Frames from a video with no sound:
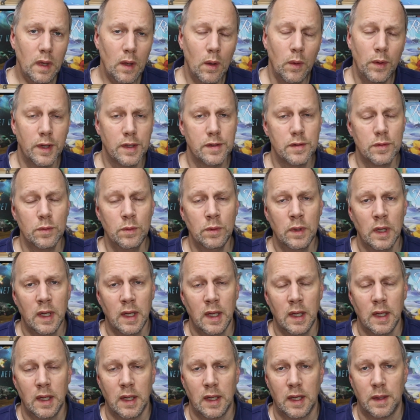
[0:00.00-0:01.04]
Und dazu
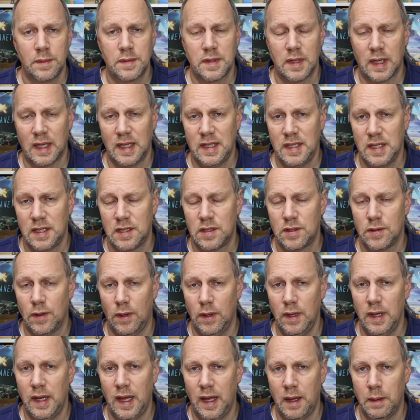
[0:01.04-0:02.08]
gibt es eine richtig
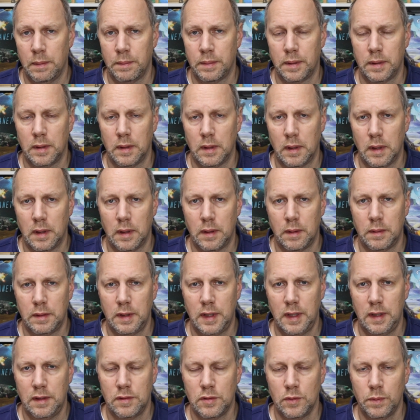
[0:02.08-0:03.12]
tolle App, äh,
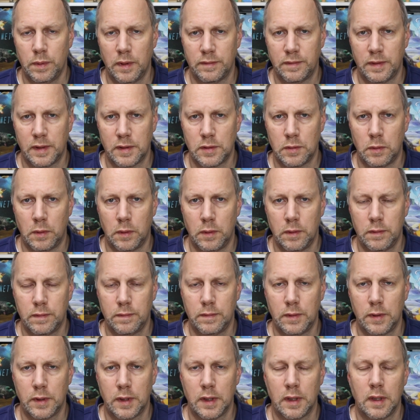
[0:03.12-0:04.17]
die super vertont
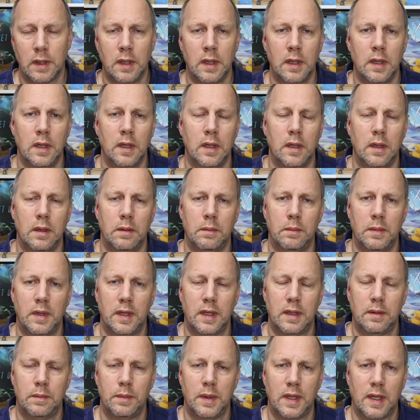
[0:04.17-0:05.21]
wurde mit,
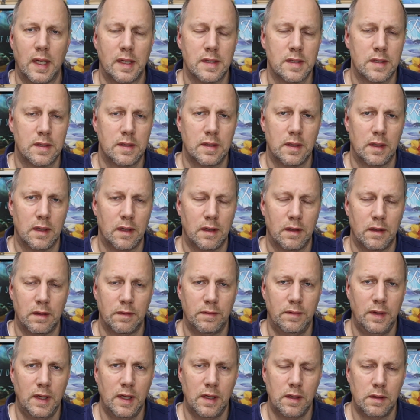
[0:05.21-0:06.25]
mit ganz äh,
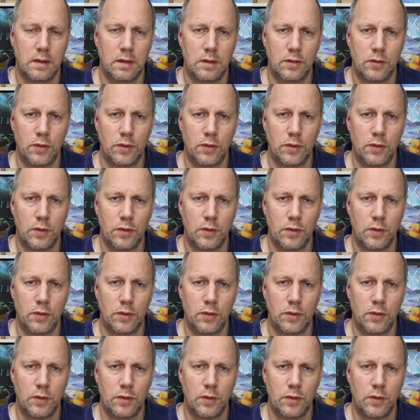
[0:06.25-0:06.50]
vielen